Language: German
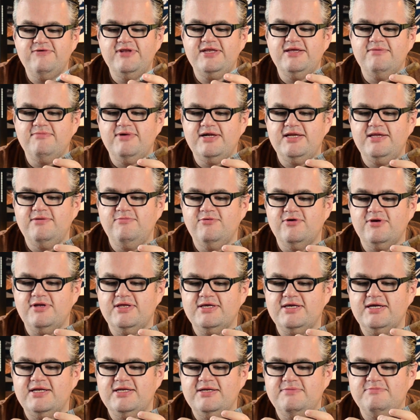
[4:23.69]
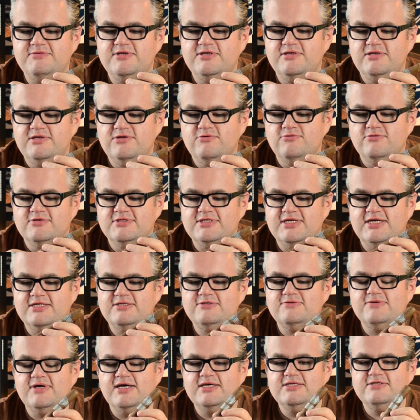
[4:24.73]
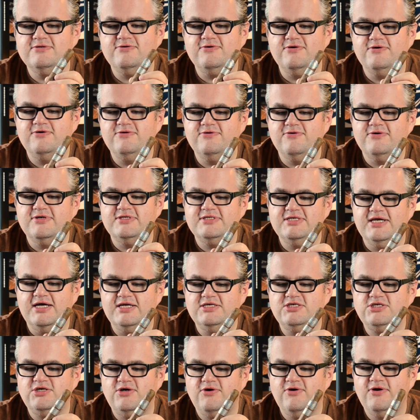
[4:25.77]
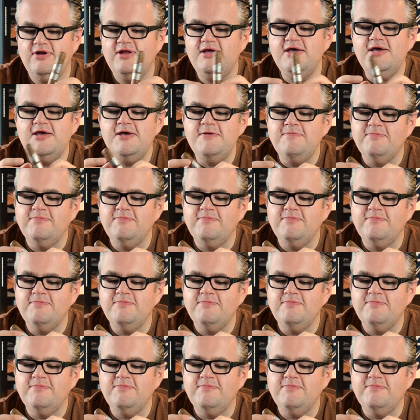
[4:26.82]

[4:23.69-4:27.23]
Wenn ihr mal die Möglichkeit habt, in die USA zu reisen, könnt ihr euch sie anschauen.